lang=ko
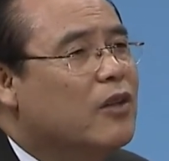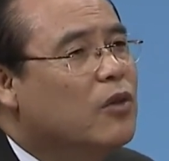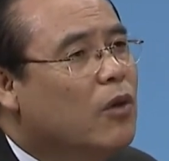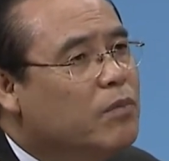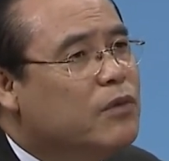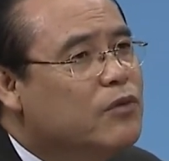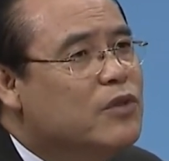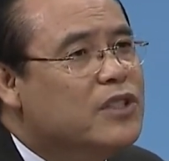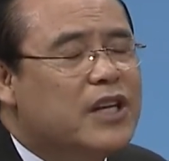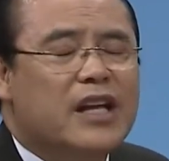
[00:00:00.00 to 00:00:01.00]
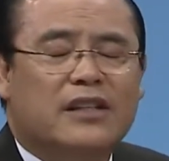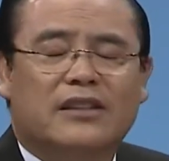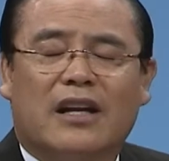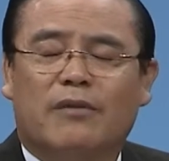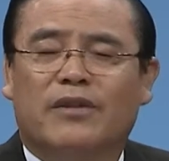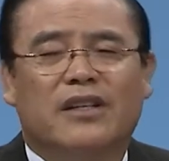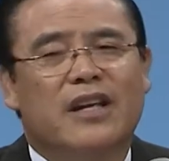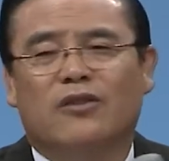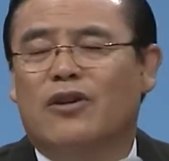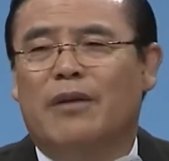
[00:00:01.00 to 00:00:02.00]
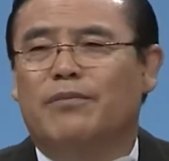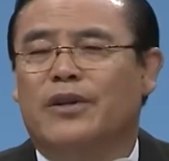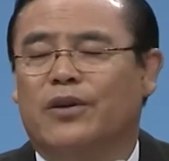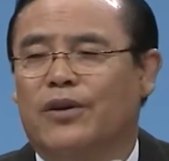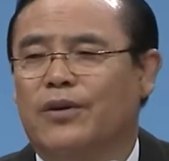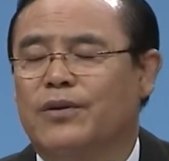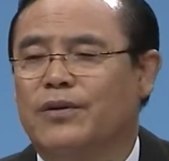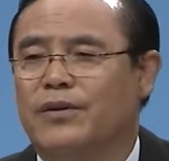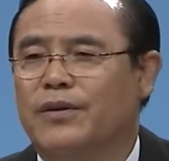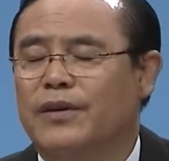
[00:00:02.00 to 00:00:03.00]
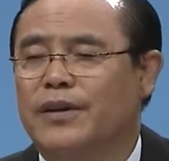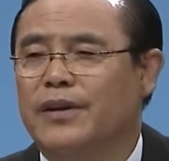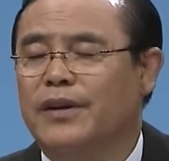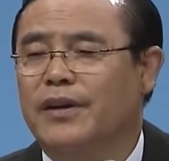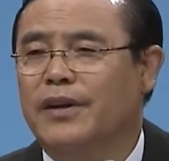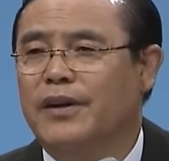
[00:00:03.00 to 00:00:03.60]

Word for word: 높은 위치에 있는 사람들이 예수 안 믿어요. 예.